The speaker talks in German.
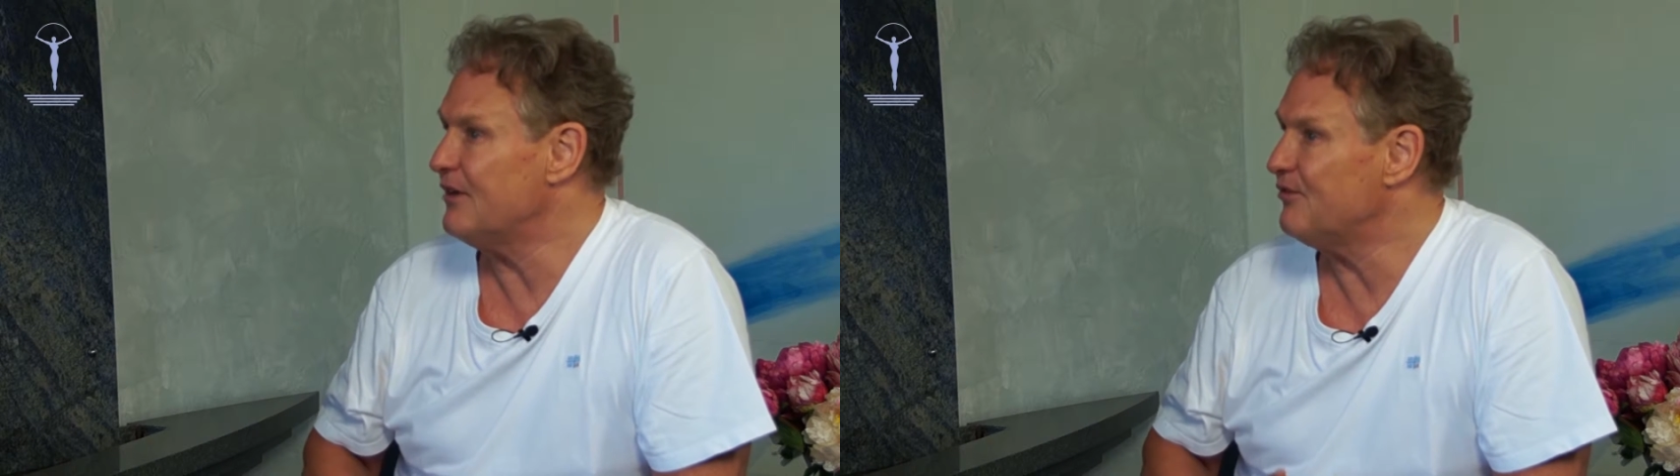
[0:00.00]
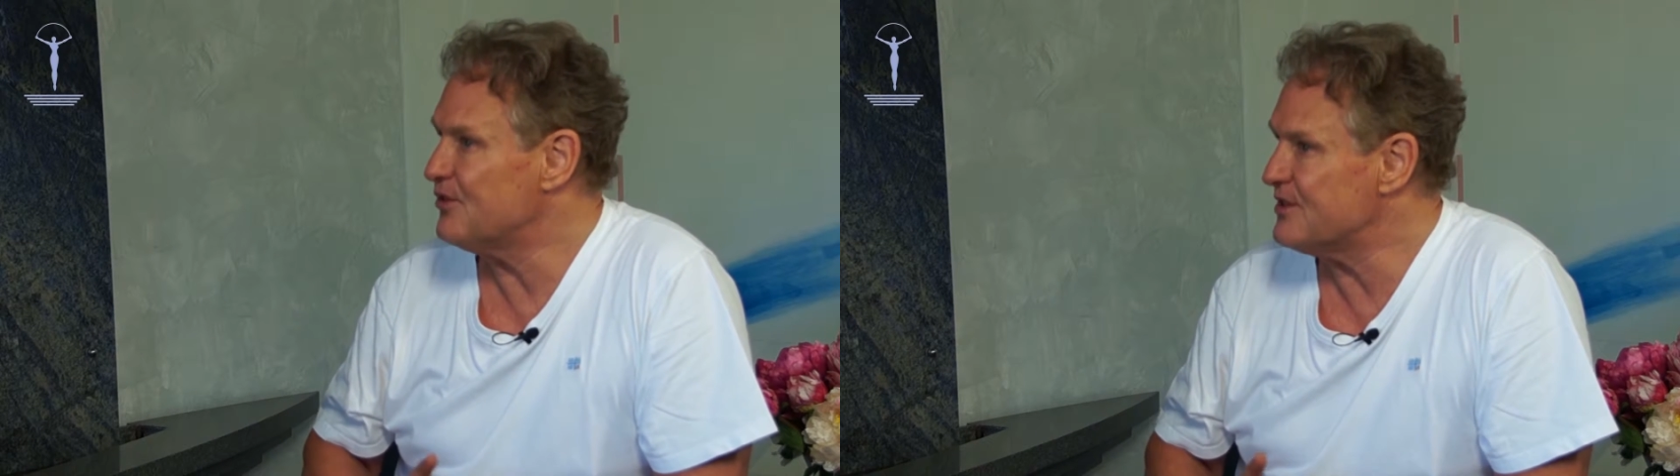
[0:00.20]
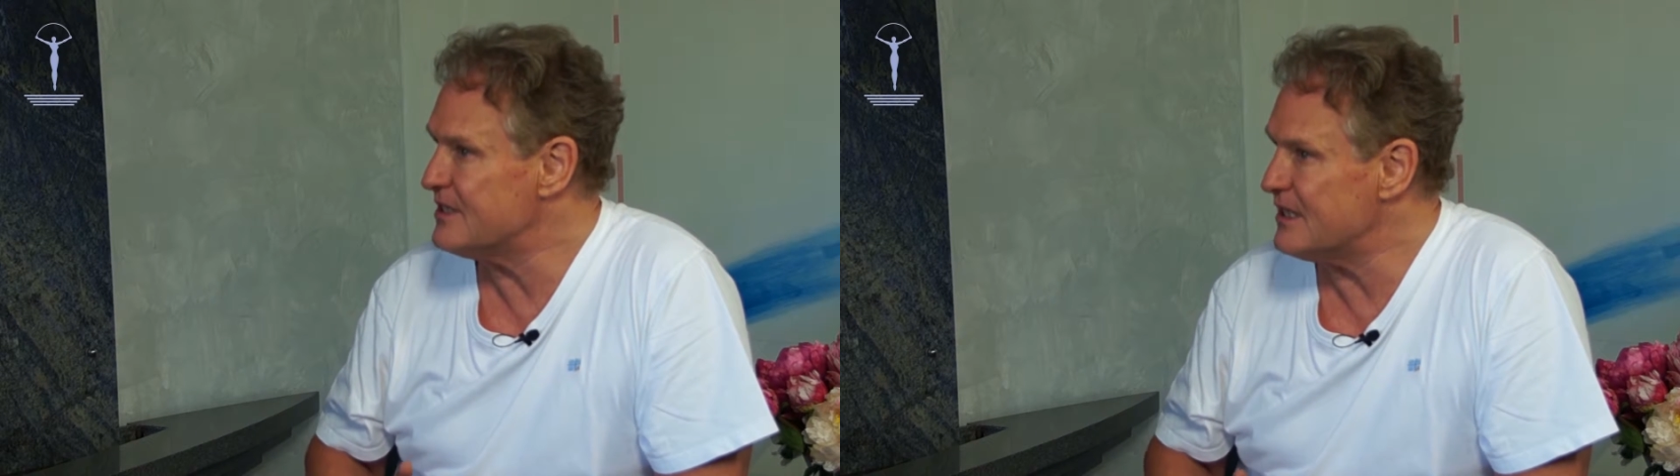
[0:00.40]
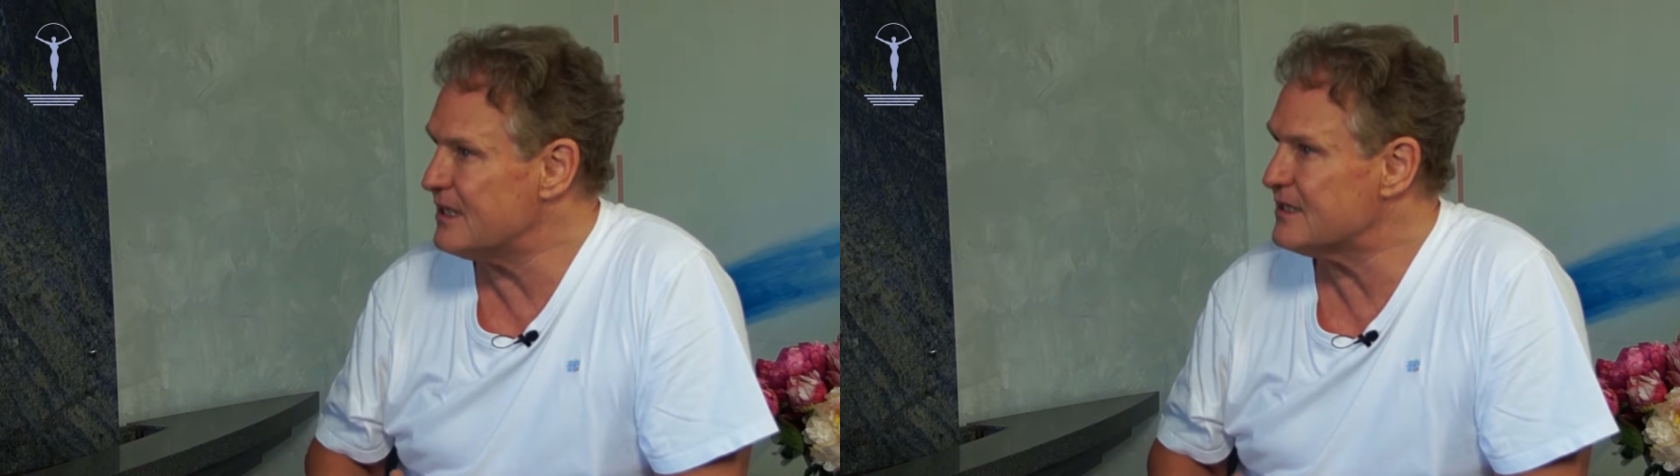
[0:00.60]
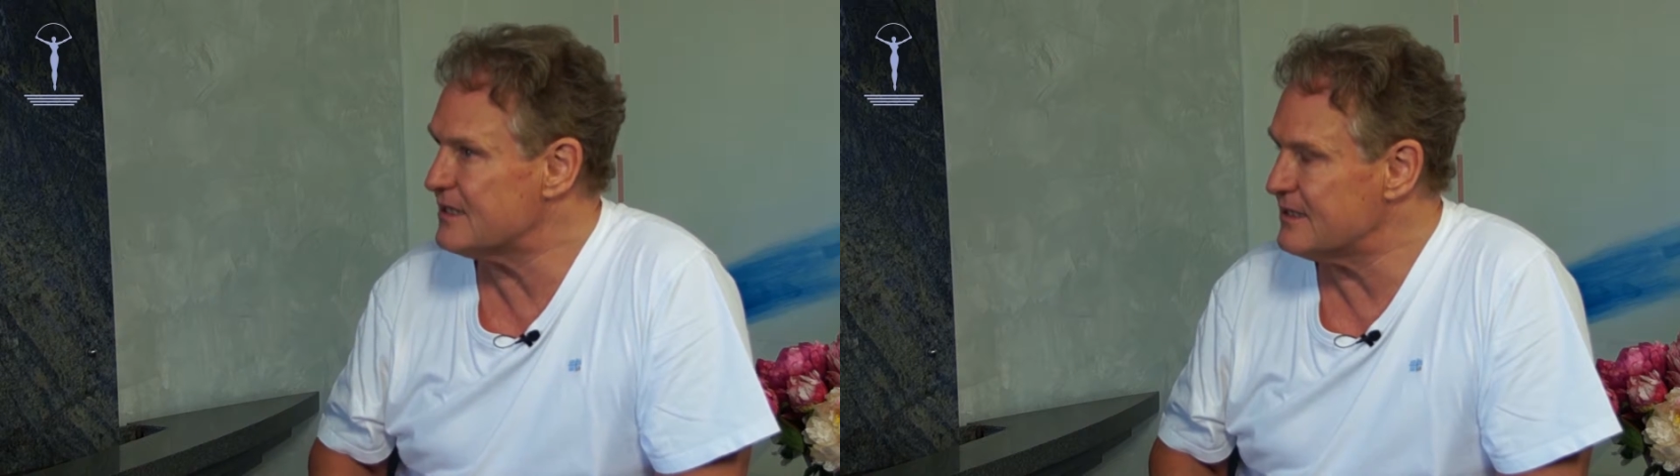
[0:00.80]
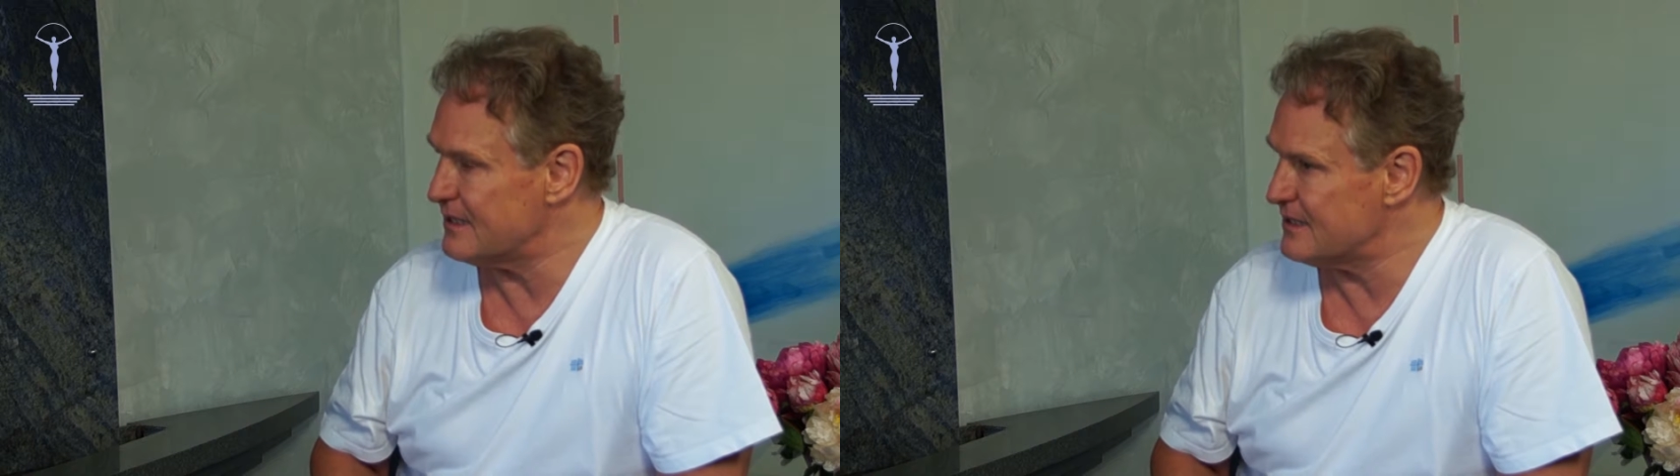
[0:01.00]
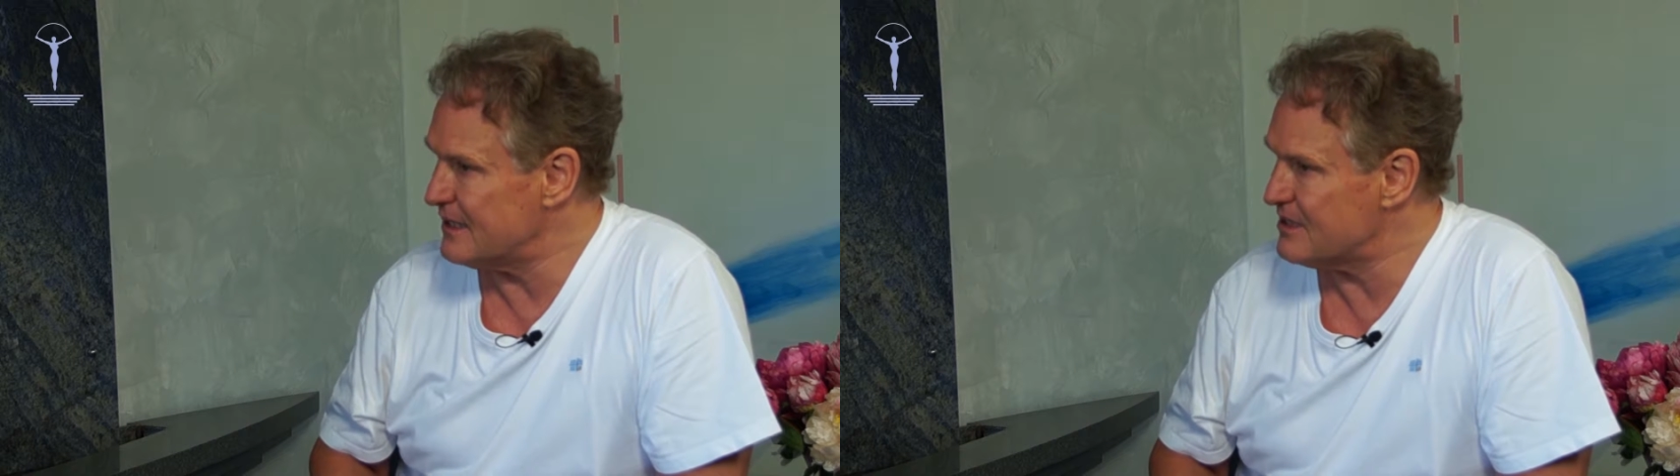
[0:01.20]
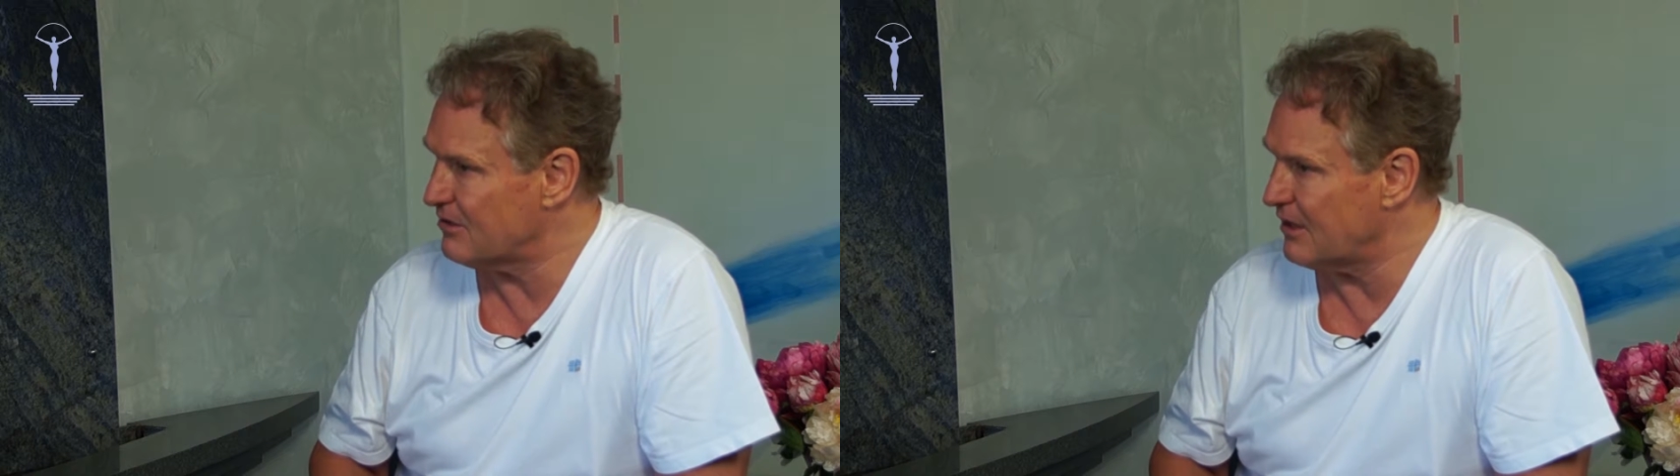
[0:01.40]
für sie ist es jetzt
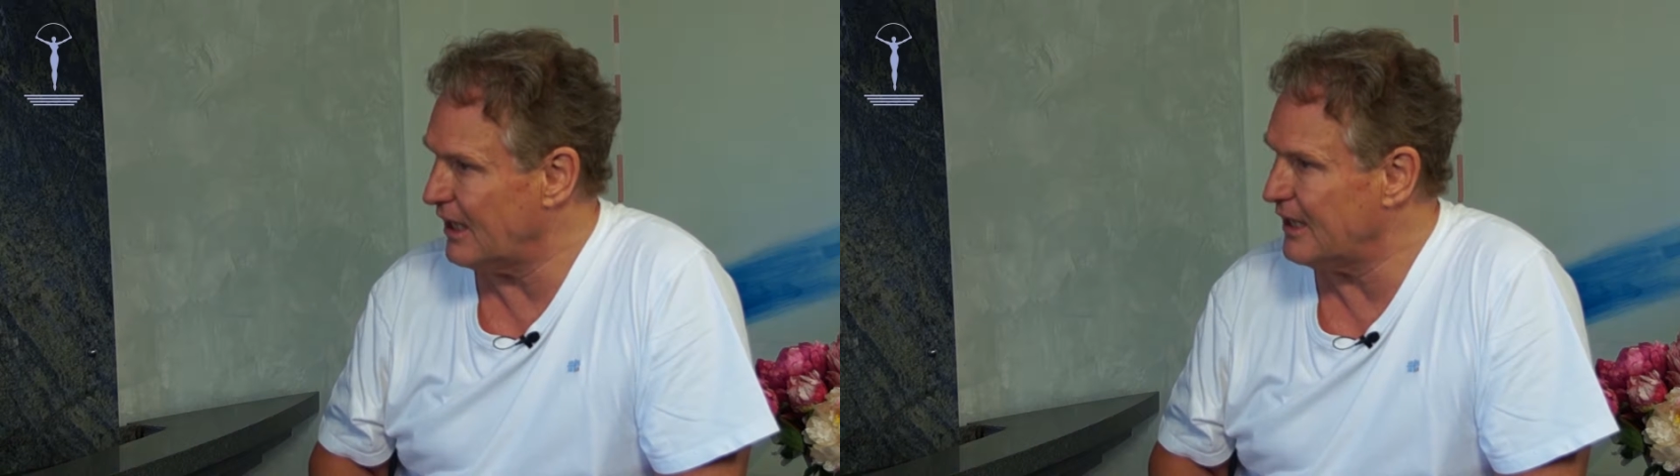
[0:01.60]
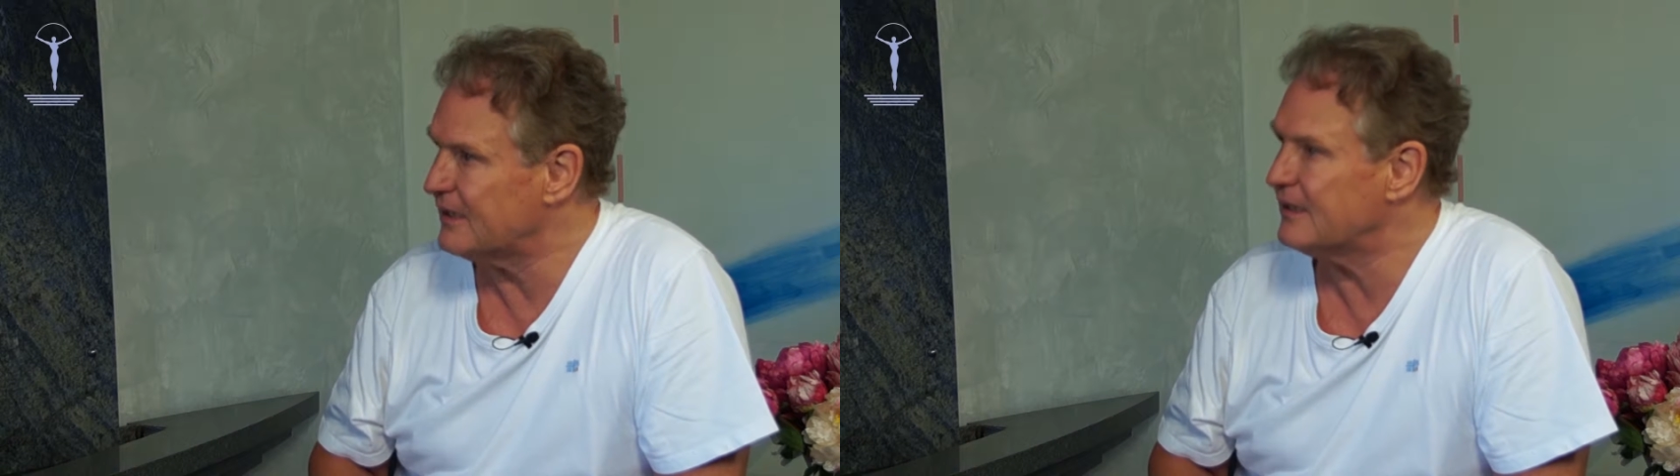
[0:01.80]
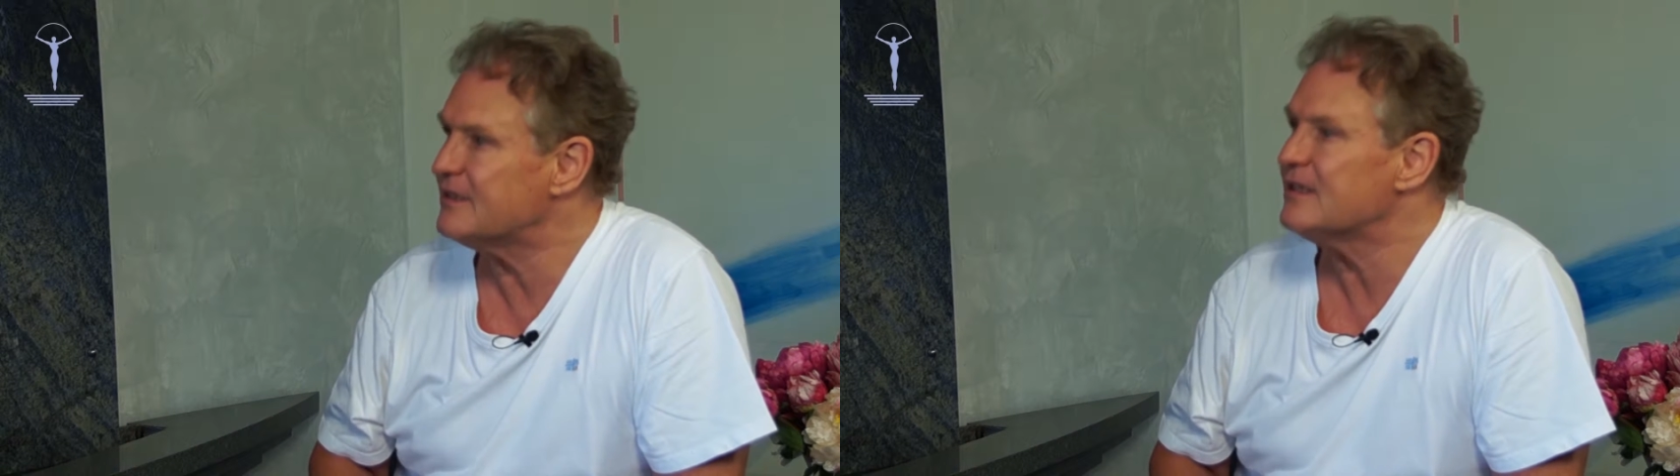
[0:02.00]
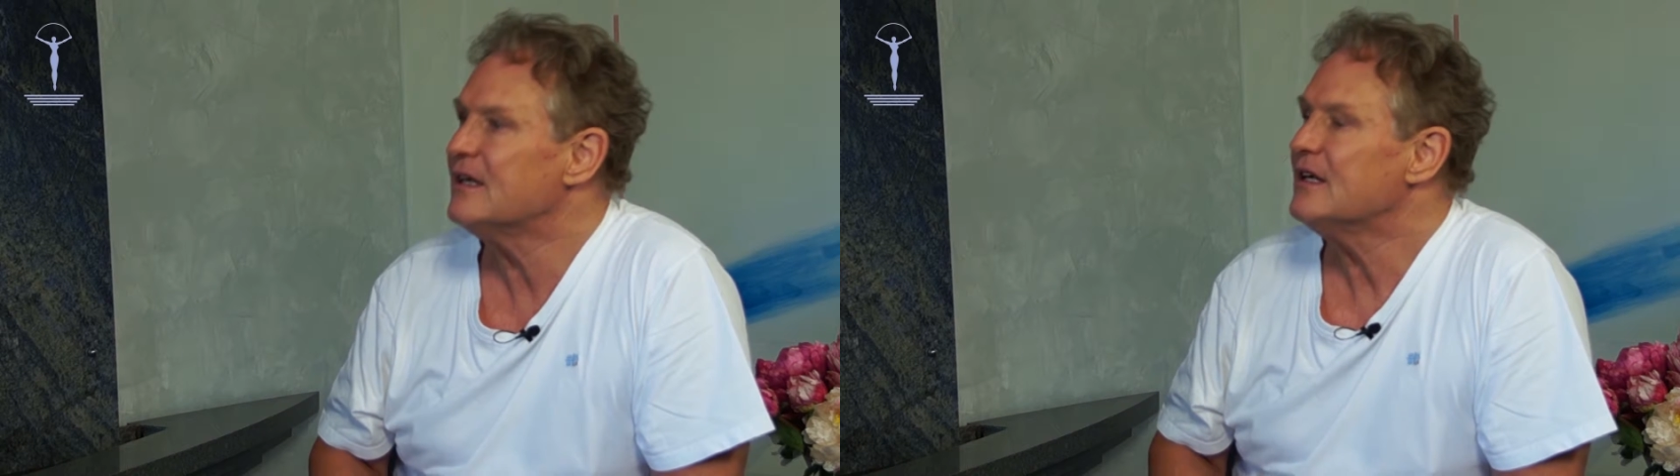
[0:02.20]
nicht so geeignet, mhm.